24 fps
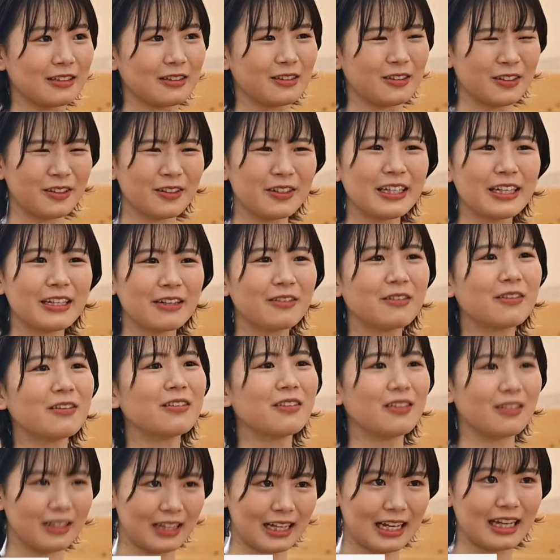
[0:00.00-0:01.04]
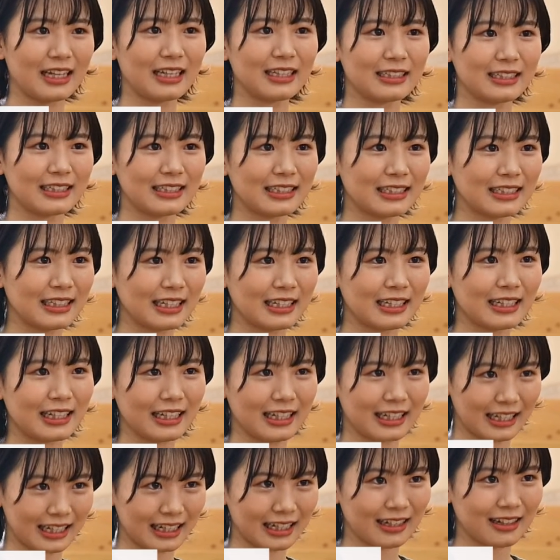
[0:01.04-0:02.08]
より高度で実践
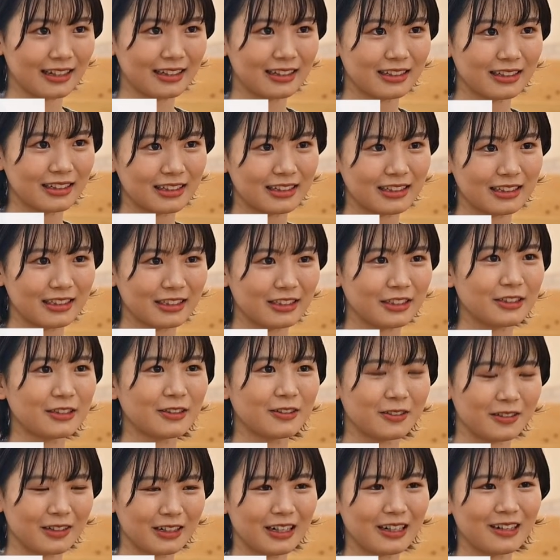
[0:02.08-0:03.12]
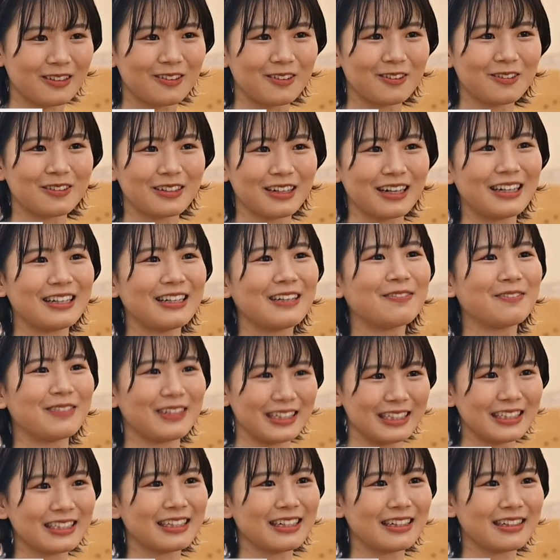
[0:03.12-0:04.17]
的な授業が多くあり
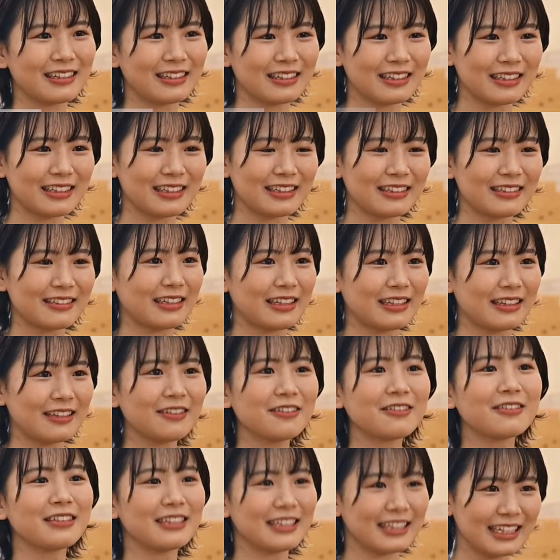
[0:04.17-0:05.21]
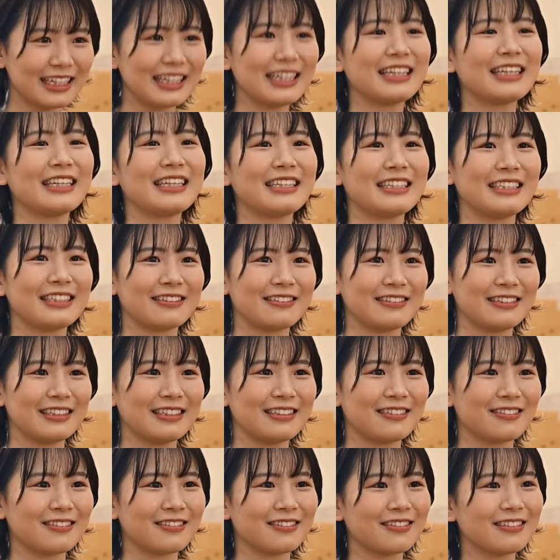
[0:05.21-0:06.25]
ました特に印象
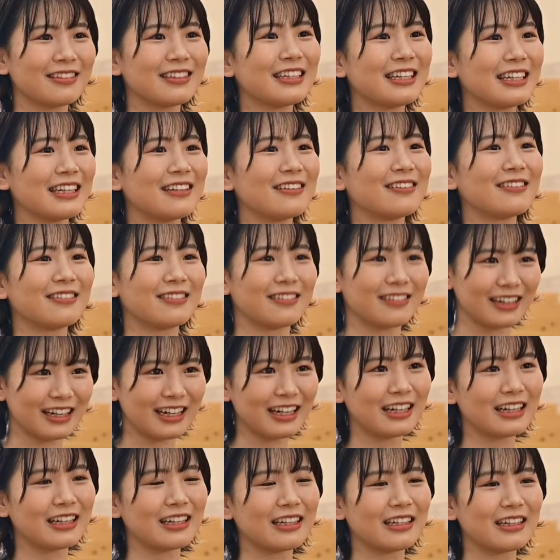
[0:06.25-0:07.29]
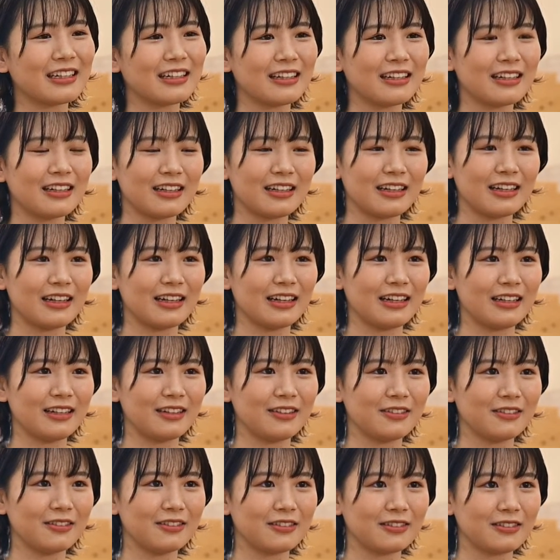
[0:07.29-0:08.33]
に残っているのが
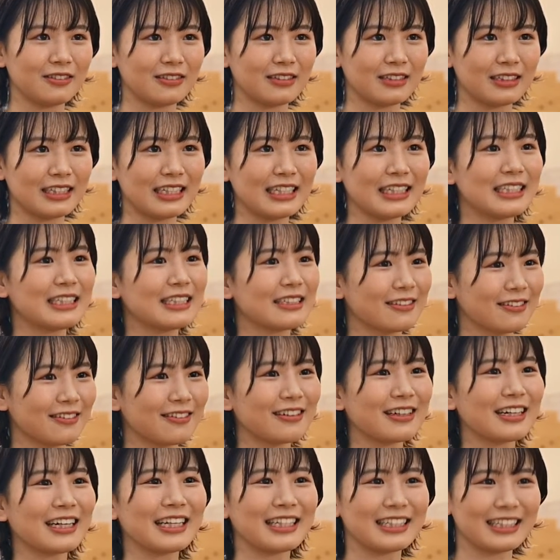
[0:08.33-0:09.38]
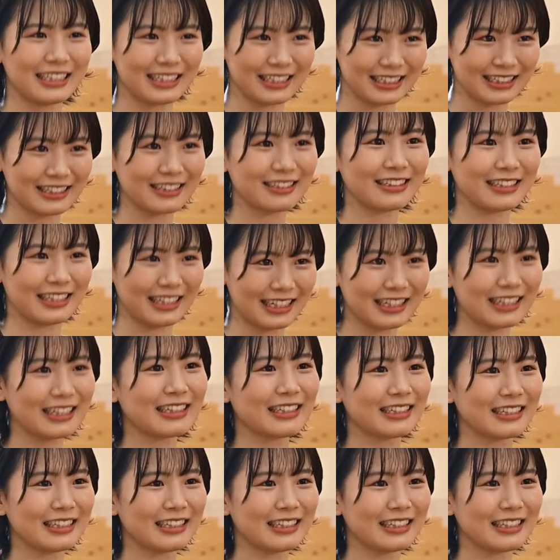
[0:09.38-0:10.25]
臨地郊外実習で